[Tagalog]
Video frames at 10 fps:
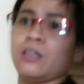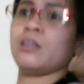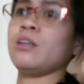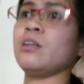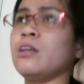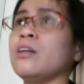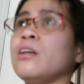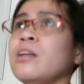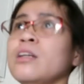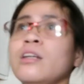are you
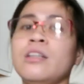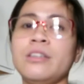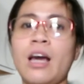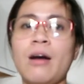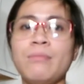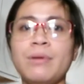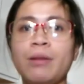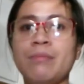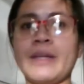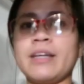filming? Yeah.
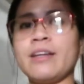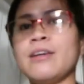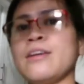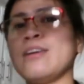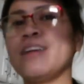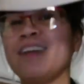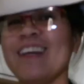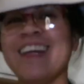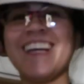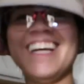Without your little boy
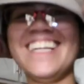hat?